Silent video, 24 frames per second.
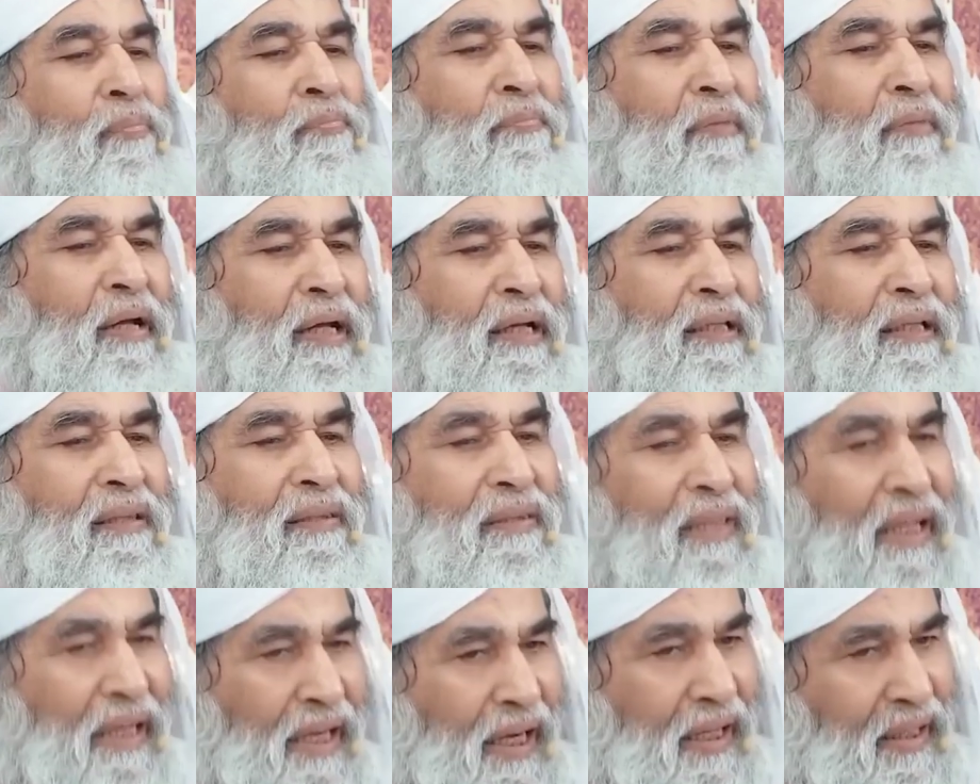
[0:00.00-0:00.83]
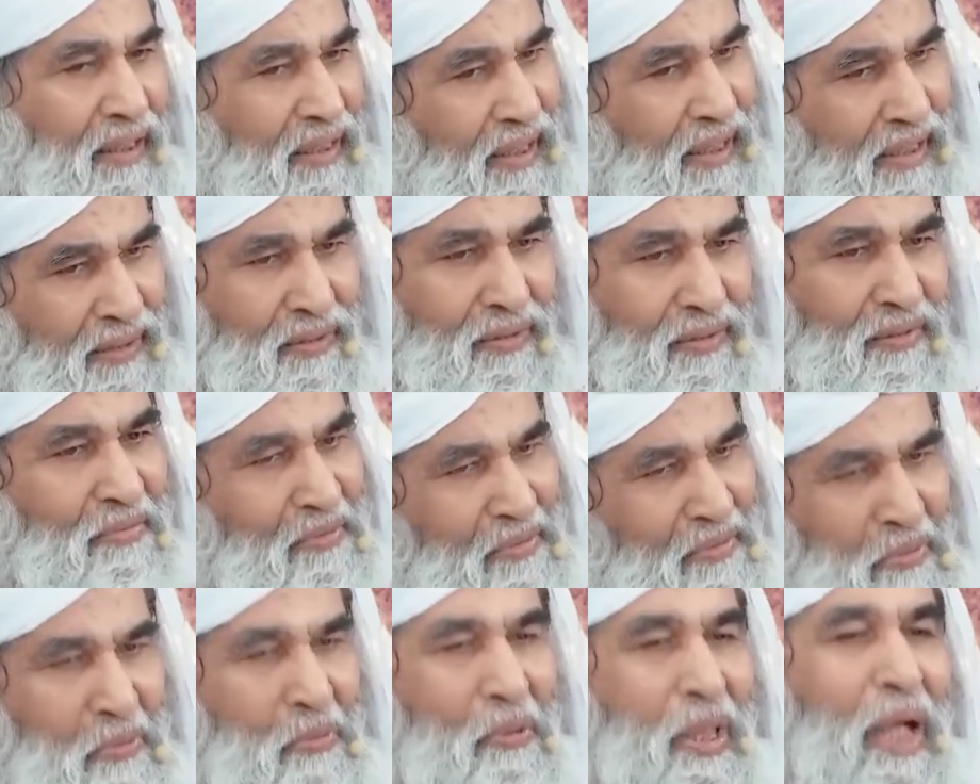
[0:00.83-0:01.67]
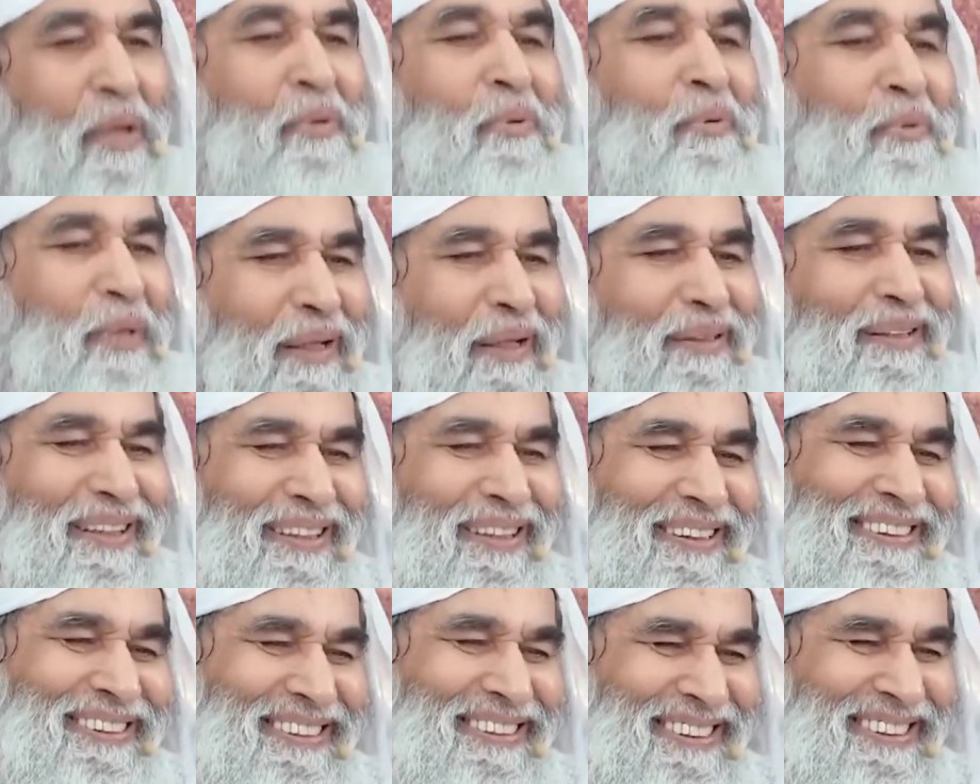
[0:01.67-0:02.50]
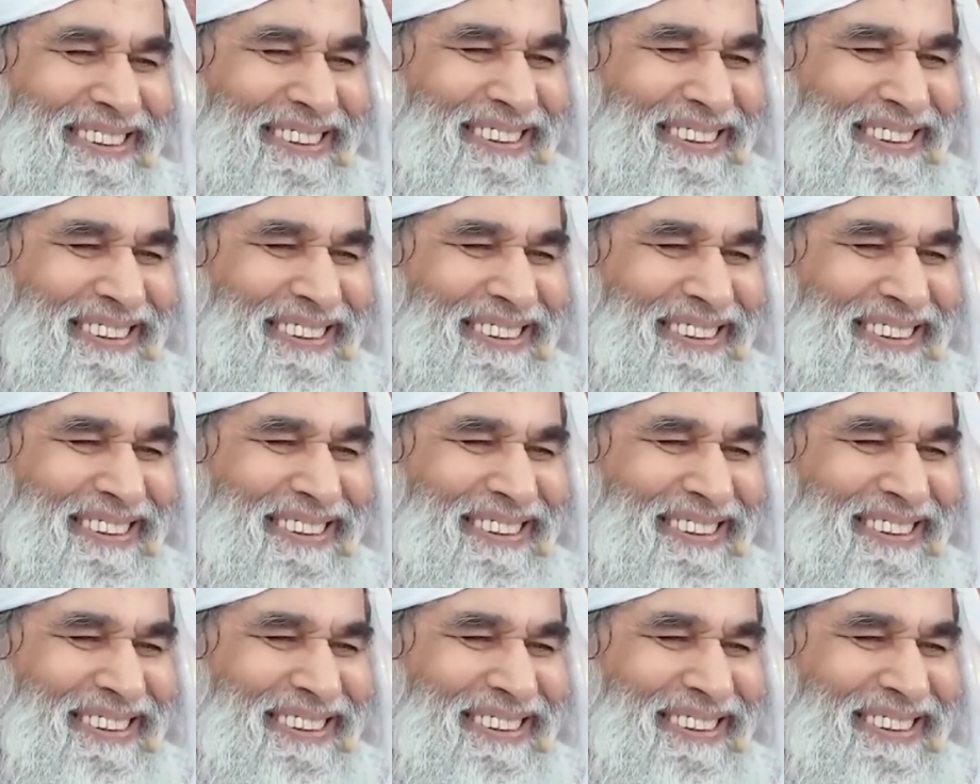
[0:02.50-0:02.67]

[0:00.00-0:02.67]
कौम में तरीका जुदा जुदा था